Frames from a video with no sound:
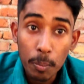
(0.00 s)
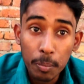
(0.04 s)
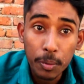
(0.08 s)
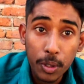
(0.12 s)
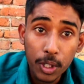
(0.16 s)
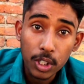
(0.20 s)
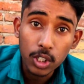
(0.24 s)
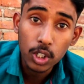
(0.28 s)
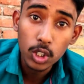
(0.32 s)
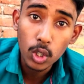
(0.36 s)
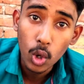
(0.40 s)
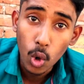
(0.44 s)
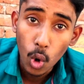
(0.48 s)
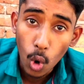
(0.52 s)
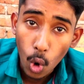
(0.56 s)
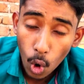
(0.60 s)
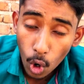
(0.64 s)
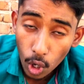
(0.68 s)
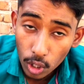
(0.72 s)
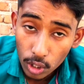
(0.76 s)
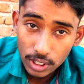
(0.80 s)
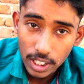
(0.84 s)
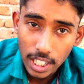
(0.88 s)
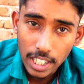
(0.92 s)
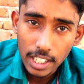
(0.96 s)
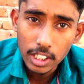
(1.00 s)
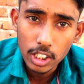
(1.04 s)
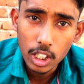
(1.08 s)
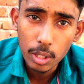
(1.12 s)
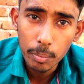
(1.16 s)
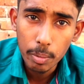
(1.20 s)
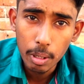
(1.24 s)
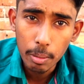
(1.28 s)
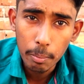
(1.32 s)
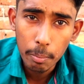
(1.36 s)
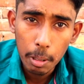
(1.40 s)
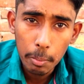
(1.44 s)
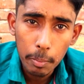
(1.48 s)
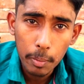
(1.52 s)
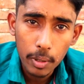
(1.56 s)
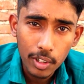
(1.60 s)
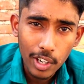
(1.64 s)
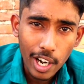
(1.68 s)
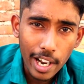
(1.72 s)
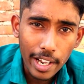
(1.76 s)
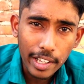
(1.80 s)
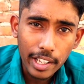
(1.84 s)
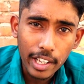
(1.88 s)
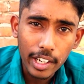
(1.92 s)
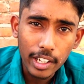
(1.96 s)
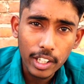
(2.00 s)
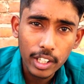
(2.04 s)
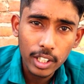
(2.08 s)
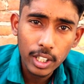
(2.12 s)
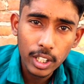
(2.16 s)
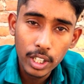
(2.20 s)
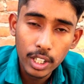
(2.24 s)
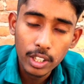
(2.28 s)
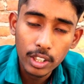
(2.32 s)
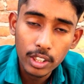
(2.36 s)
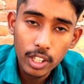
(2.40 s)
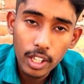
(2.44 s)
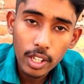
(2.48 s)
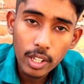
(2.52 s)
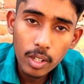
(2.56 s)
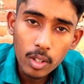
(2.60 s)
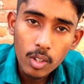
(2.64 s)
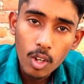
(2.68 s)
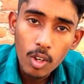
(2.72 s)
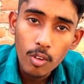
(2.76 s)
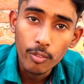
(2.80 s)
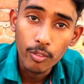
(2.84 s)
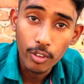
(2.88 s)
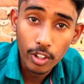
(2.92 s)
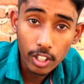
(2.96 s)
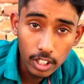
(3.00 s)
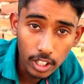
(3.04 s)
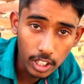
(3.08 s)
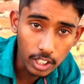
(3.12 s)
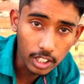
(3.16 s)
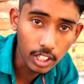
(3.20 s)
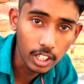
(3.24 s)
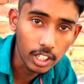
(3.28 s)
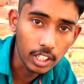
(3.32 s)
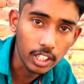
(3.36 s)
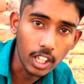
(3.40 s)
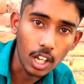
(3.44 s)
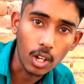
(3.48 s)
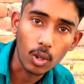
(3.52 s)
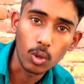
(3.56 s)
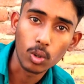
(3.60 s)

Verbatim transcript: अब किसी और साइज़ के पेपर पे ट्राई करके देखते हैं फिर देखते हैं क्या